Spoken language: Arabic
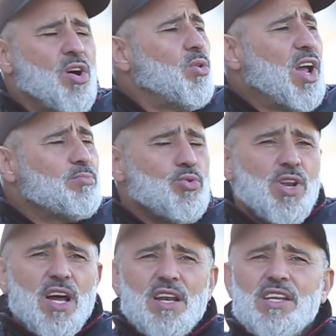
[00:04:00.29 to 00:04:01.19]
والحمد
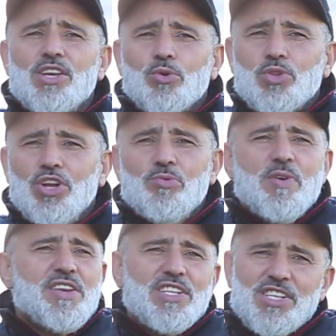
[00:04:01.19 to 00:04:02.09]
لله اللي كيرد
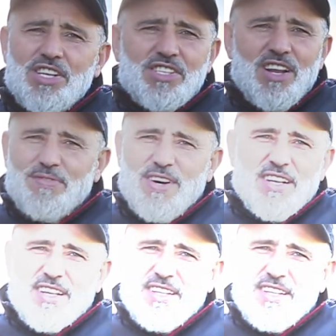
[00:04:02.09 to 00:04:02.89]
عليهم النتائج ديال الفريق